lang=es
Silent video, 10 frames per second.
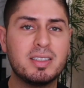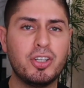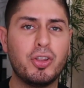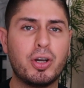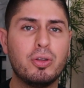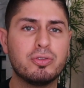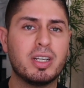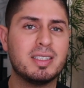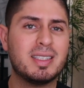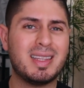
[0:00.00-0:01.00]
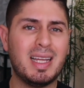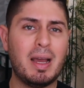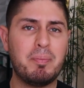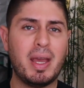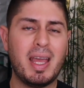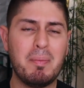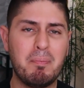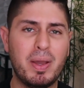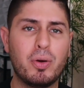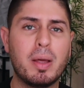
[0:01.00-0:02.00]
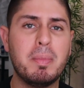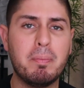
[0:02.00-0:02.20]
Si yo dejo de usar esta terapia, ¿empeora mi